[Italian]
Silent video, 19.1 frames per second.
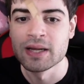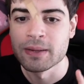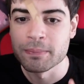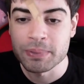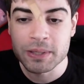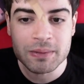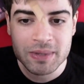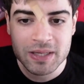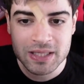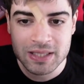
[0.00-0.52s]

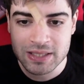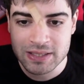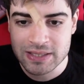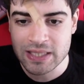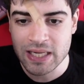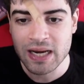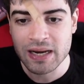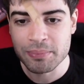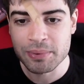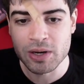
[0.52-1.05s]
Prima di
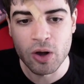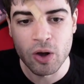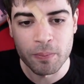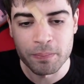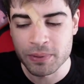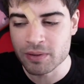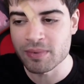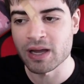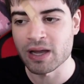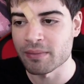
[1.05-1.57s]
iniziare però,
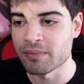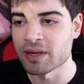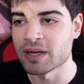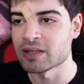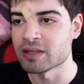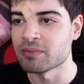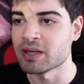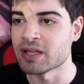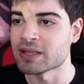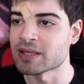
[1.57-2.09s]
prima che me ne
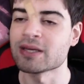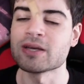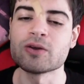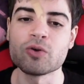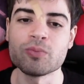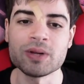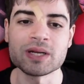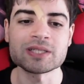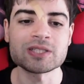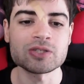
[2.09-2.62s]
dimentichi
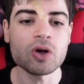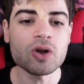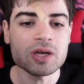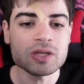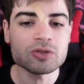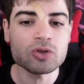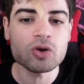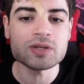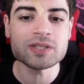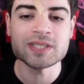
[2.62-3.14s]
come al
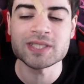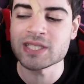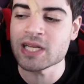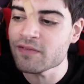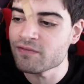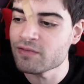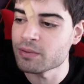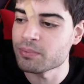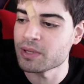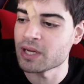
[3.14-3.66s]
solito, se
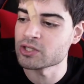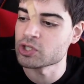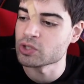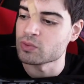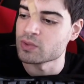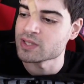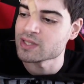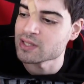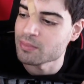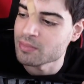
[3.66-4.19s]
vi piace
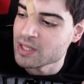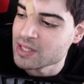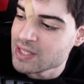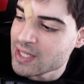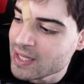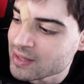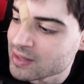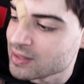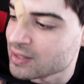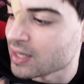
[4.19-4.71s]
questa
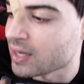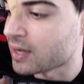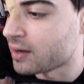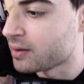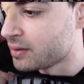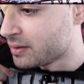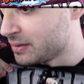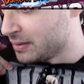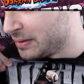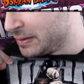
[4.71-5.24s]
maglietta
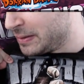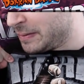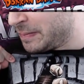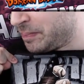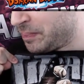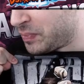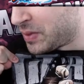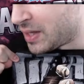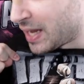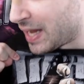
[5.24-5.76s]

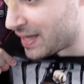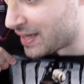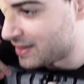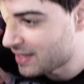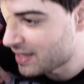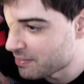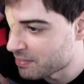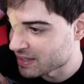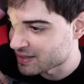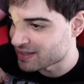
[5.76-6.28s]
a
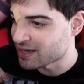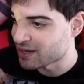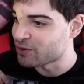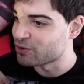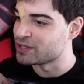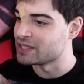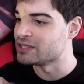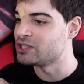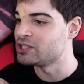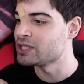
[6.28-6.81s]
tema attacco
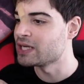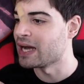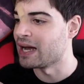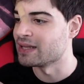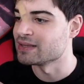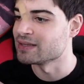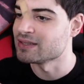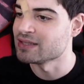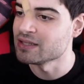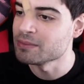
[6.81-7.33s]
dei
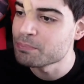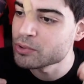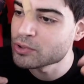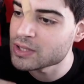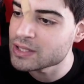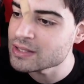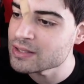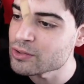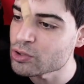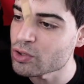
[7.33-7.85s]
giganti
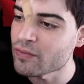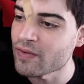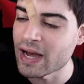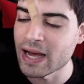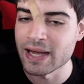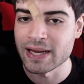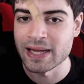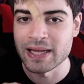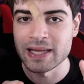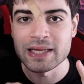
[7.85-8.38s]
potete
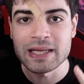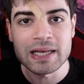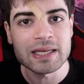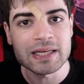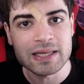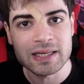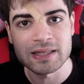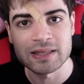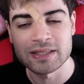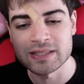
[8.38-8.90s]
trovare il
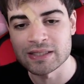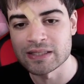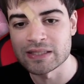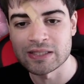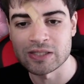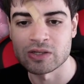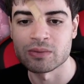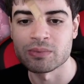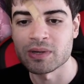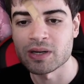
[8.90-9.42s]
link in
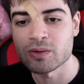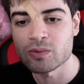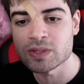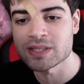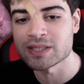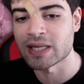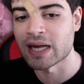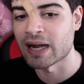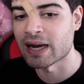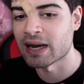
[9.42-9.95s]
descrizione per
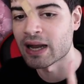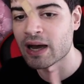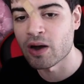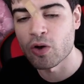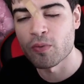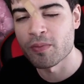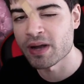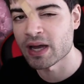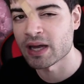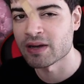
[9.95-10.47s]
acquistarla
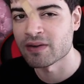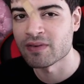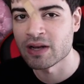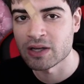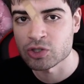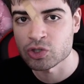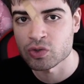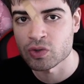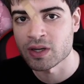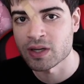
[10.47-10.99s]
o magari vi
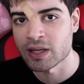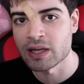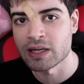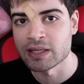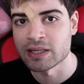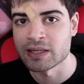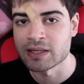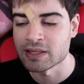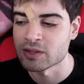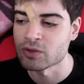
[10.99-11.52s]
lascio anche il
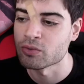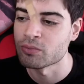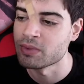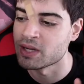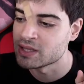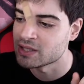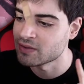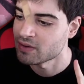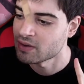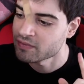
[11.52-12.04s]
link nei
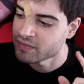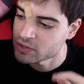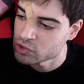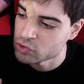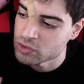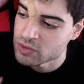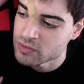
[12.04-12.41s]
commenti, ve la faccio